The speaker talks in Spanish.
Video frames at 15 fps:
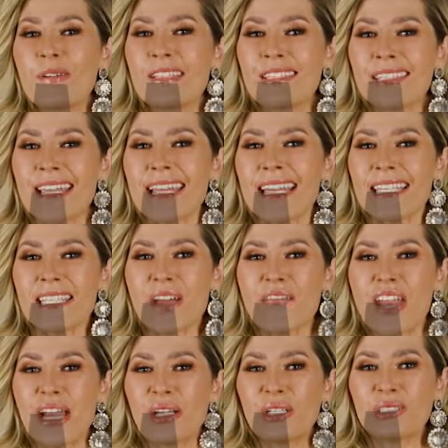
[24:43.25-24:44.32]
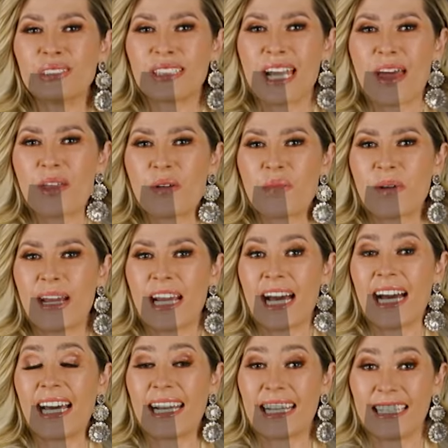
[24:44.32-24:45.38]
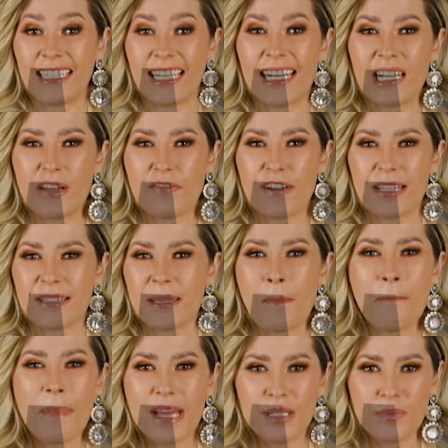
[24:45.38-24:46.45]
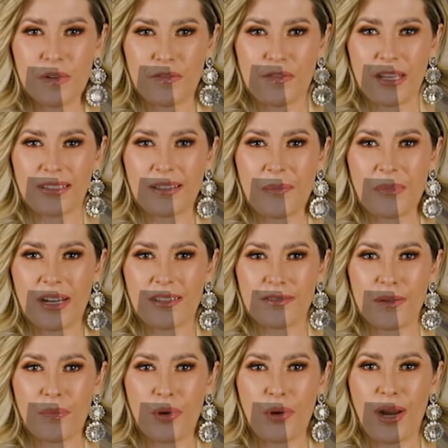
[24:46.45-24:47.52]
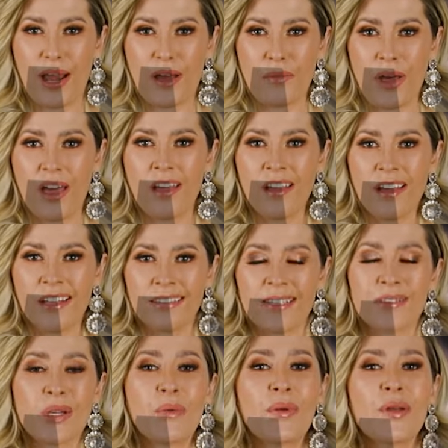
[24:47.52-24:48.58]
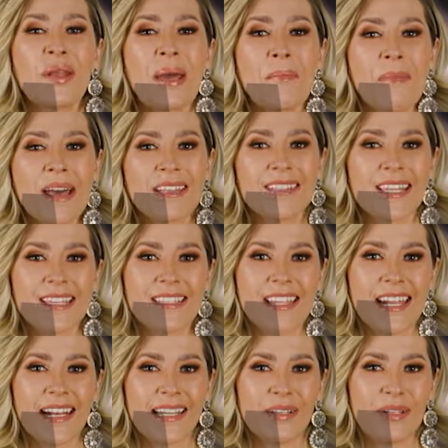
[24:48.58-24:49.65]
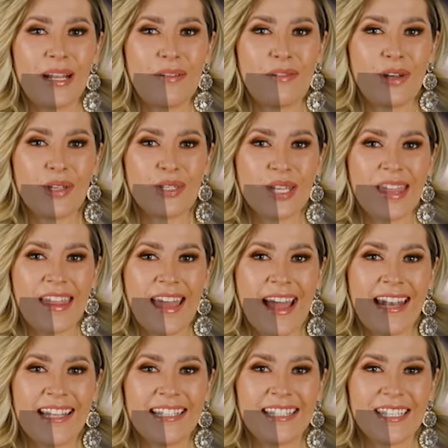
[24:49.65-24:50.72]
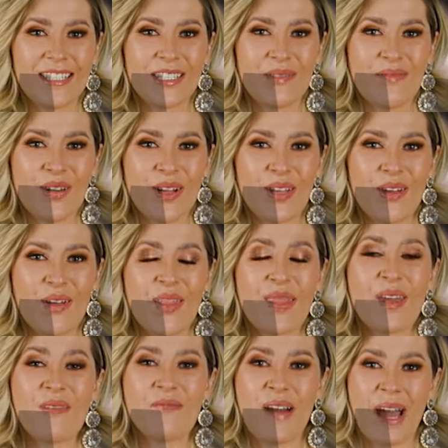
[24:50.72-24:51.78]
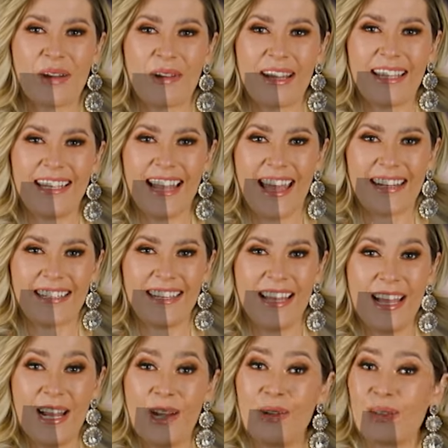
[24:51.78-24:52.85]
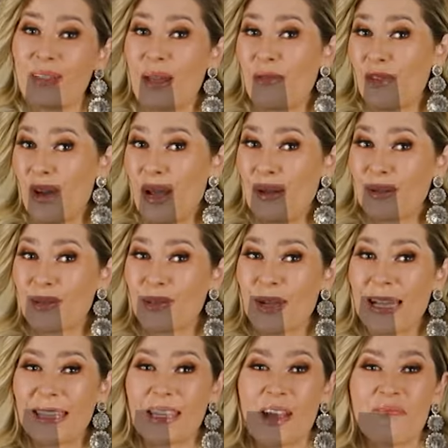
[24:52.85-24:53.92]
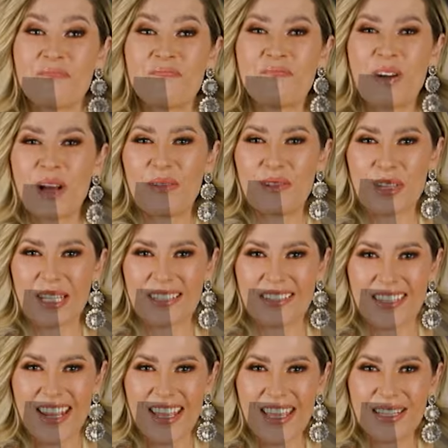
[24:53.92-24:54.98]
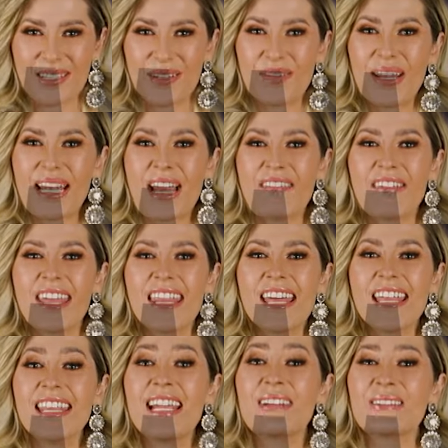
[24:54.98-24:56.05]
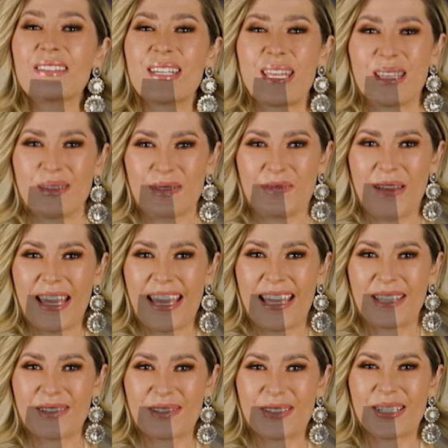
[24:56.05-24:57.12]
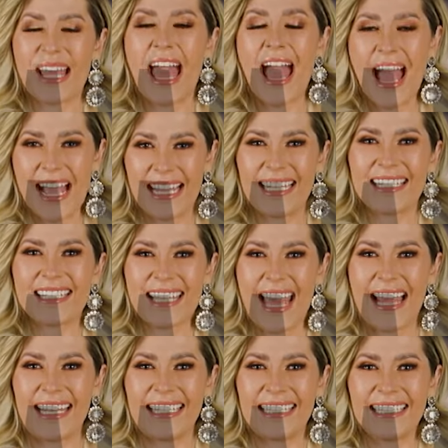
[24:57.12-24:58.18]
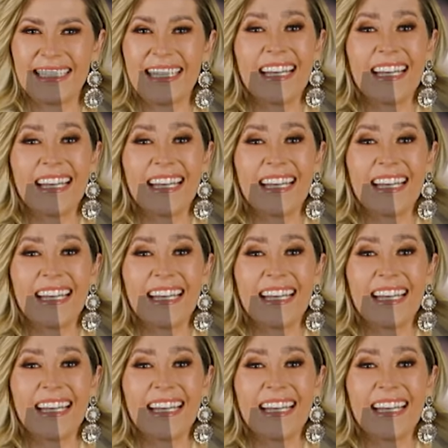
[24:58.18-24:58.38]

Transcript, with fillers: pensé que ya había encontrado para arrancar la frase más perfecta para este programa, descubrí una más que cierra con el broche ideal el testimonio de Majo Aguilar. Los abuelos sueltan polvo de estrellas sobre la vida de los niños pequeños. Alex Haley.